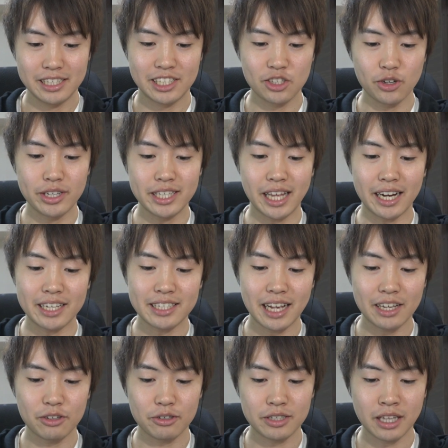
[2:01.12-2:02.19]
ル一度引いたら
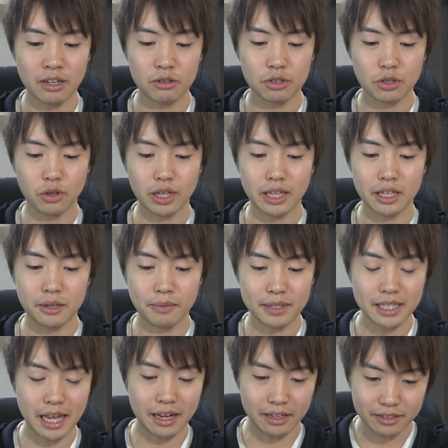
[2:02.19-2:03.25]
再度引き直すことはでき
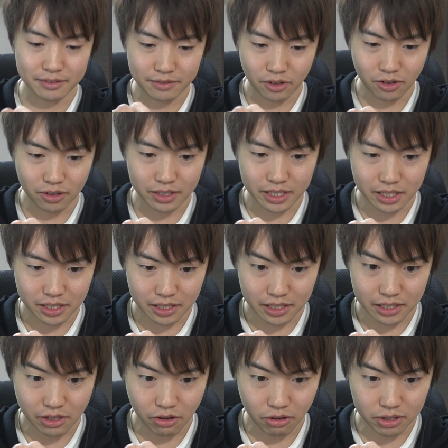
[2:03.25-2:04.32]
ません
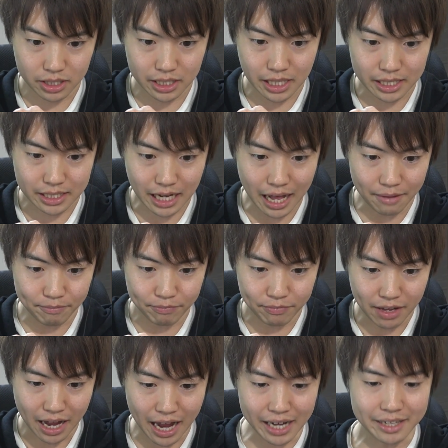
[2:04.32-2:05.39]
よろしいですか
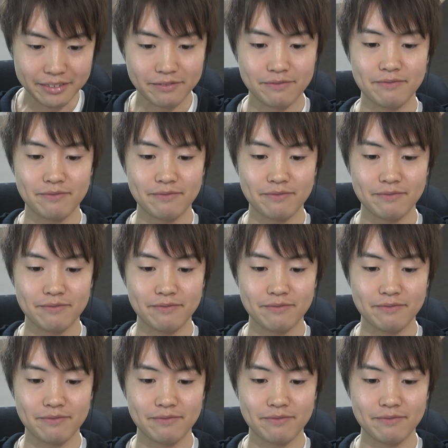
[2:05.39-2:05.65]
はい